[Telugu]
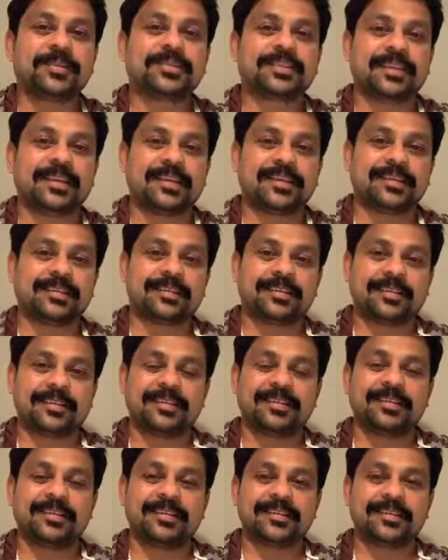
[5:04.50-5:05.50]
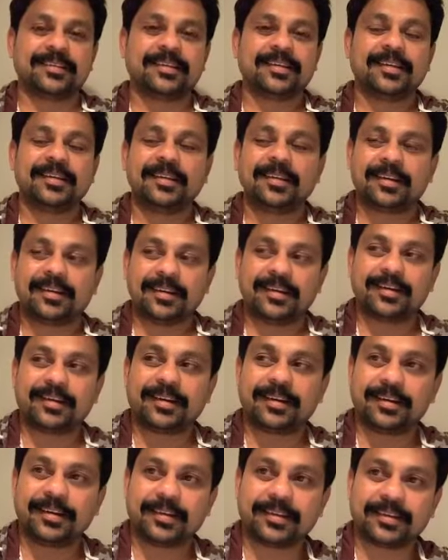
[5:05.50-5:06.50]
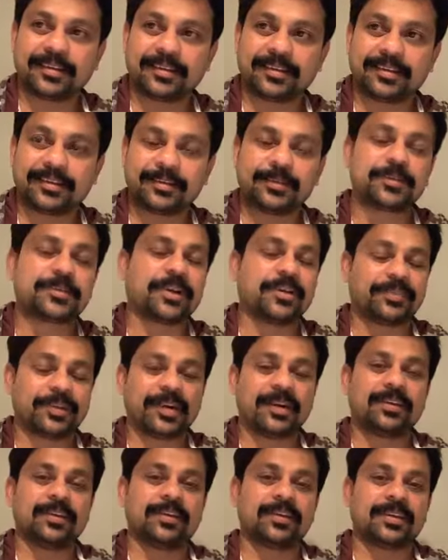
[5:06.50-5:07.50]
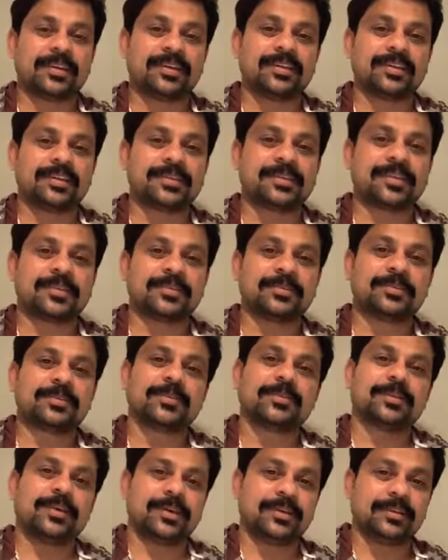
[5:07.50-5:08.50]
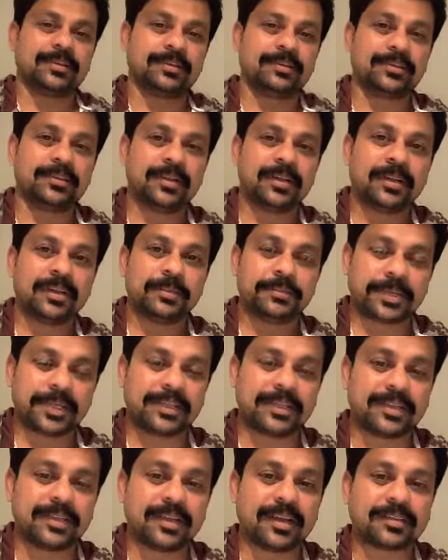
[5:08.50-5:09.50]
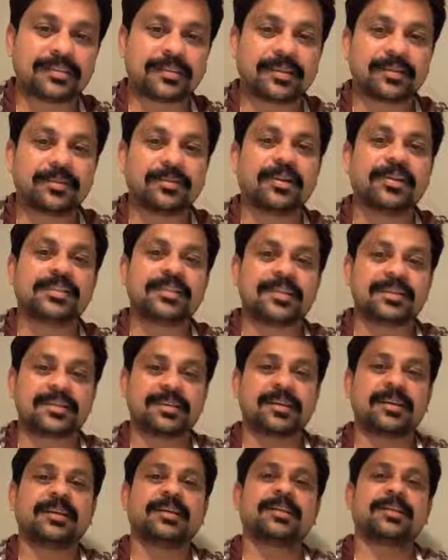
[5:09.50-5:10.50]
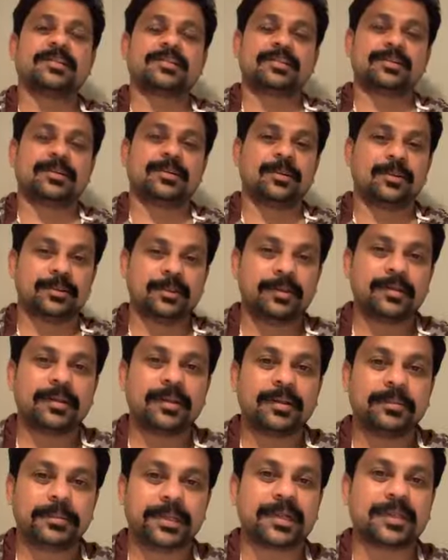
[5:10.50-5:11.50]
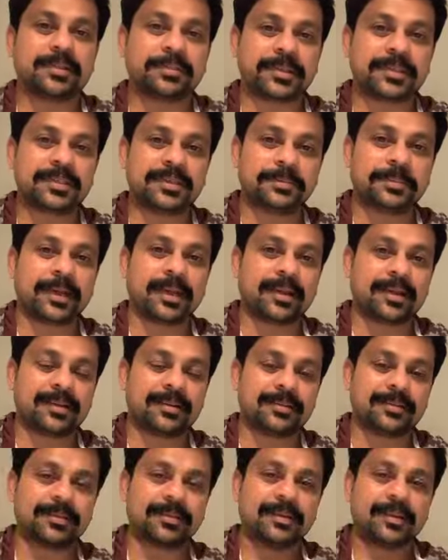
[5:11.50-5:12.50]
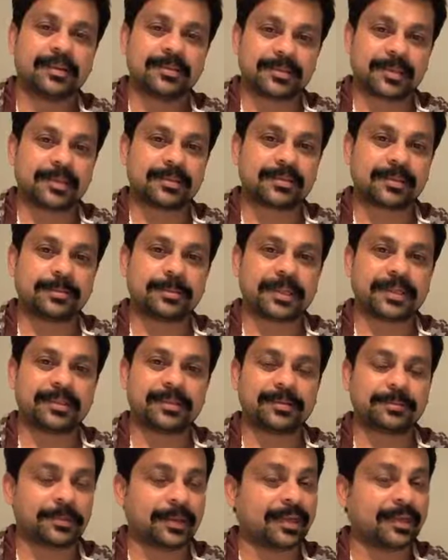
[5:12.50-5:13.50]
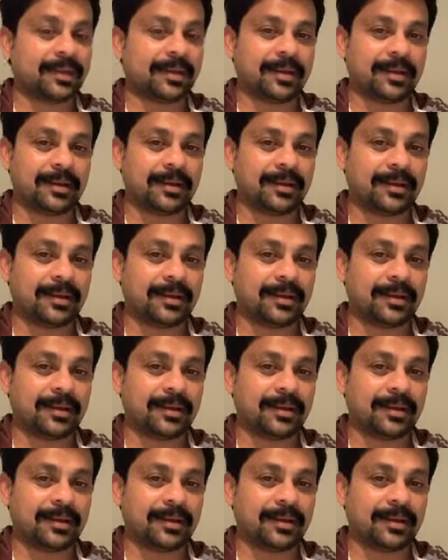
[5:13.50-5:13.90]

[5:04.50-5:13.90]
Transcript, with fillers: వస్తాయి అది ఏంటంటే న్యూస్ ఆఫ్ నైన్ వాళ్ళకి ఇచ్చాను సో వాళ్ళు ప్రజెంట్ చేస్తారు వాళ్ళు చేసినాక నేను దీంట్లో పెడదామని చెప్పి ఆగాను చాలాసేపు అయింది పైగా